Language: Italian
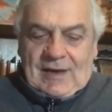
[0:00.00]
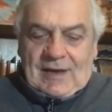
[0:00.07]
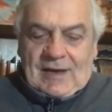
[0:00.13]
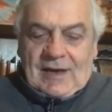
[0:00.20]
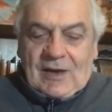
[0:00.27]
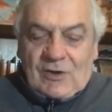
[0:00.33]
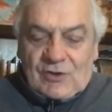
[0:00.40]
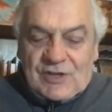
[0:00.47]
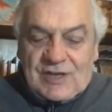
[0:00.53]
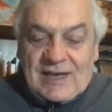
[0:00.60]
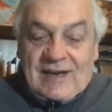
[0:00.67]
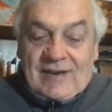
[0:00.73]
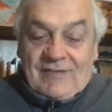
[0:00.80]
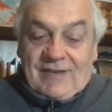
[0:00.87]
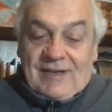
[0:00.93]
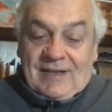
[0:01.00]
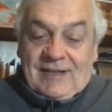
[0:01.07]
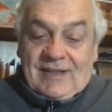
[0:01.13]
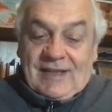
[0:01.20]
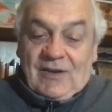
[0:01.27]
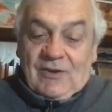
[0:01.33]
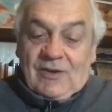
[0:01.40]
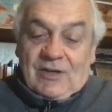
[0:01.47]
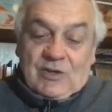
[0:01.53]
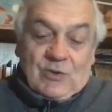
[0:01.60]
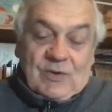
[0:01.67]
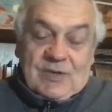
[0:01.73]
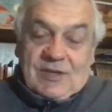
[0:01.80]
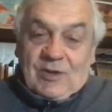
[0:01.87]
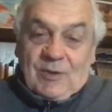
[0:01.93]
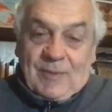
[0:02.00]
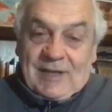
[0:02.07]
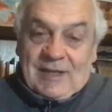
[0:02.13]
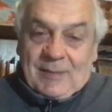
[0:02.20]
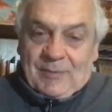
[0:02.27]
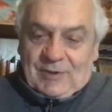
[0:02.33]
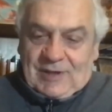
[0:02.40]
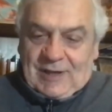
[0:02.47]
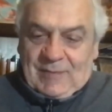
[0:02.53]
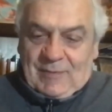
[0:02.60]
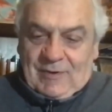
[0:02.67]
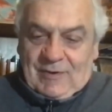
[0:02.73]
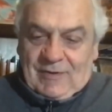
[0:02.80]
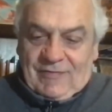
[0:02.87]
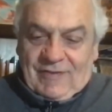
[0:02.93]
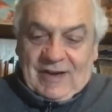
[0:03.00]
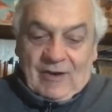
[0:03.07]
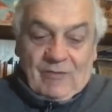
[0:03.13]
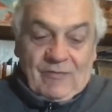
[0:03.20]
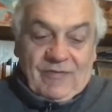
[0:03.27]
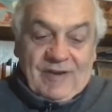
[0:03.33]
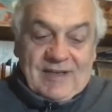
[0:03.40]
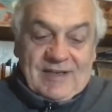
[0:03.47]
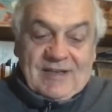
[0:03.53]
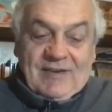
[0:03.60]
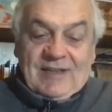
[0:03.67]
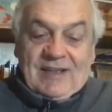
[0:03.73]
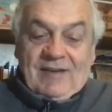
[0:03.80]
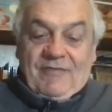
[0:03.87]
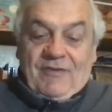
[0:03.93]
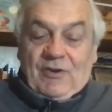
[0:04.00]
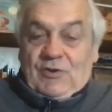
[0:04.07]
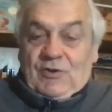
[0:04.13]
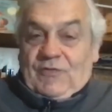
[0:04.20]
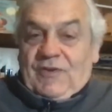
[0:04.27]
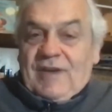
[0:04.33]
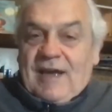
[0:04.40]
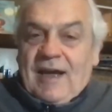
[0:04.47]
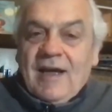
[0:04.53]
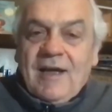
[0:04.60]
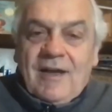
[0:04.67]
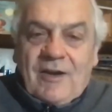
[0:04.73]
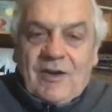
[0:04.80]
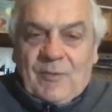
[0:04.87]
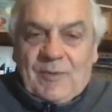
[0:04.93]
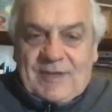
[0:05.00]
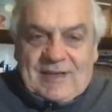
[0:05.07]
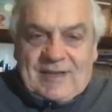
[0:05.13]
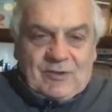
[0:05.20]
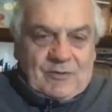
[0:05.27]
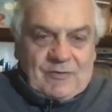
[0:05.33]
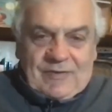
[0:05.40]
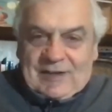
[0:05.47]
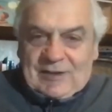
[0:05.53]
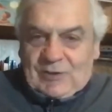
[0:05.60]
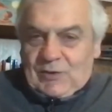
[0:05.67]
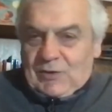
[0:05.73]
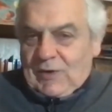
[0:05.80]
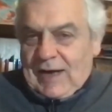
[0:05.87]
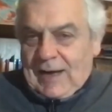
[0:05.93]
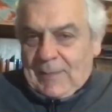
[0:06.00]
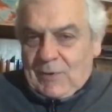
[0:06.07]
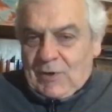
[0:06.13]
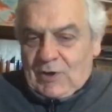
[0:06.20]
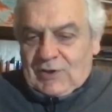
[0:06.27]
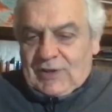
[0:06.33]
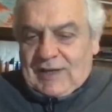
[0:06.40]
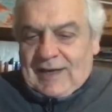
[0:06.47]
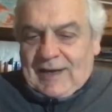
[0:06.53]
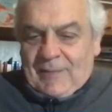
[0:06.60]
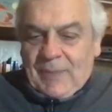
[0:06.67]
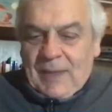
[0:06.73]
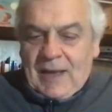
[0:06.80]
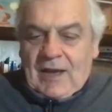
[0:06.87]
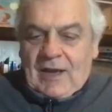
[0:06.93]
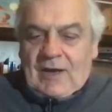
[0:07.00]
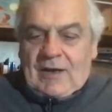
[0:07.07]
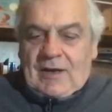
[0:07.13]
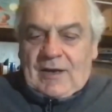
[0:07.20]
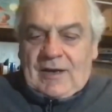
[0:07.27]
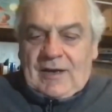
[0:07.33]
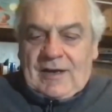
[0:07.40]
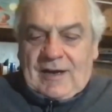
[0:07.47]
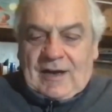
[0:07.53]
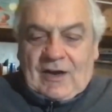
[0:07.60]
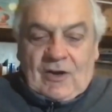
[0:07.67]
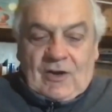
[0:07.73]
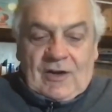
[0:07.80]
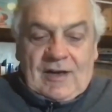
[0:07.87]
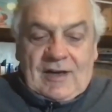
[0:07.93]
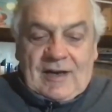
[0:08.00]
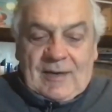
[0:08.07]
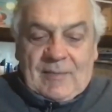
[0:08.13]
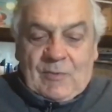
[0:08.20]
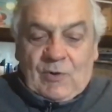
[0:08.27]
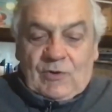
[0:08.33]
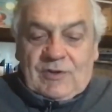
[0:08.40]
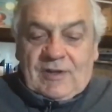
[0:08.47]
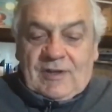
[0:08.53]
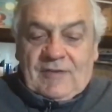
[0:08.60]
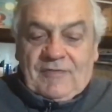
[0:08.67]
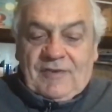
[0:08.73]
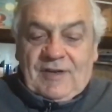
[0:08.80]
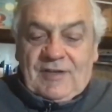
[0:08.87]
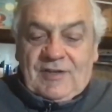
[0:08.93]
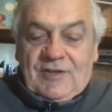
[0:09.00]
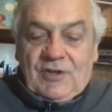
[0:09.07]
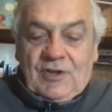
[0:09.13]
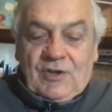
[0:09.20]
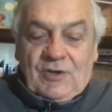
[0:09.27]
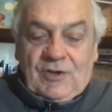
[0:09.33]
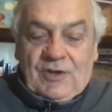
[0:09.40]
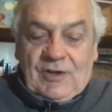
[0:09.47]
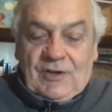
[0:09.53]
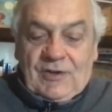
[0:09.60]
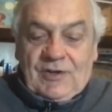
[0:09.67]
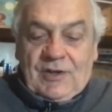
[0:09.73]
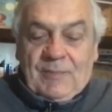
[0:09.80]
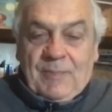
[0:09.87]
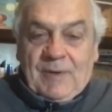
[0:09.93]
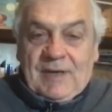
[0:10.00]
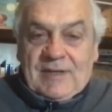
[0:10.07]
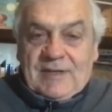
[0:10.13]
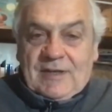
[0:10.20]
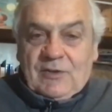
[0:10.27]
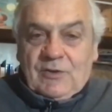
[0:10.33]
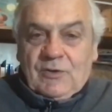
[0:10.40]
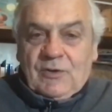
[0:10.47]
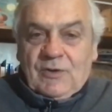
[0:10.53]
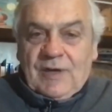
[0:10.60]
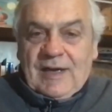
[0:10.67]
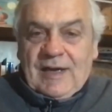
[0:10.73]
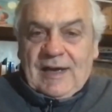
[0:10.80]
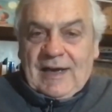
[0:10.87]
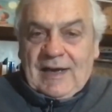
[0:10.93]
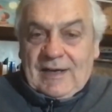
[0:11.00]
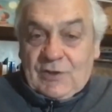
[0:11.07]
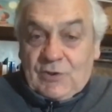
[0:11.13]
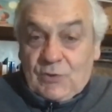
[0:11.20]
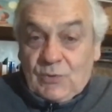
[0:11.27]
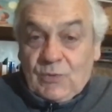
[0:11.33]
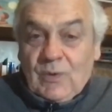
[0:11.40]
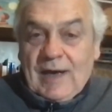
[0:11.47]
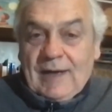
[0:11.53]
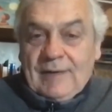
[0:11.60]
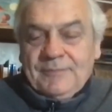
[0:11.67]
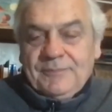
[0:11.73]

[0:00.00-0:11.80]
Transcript: Che cos'è la verità? Allora su questa domanda potremmo fare un festival della filosofia, come è stato fatto a Modena, e raccogliere molte definizioni, ogni pensatore ha la sua,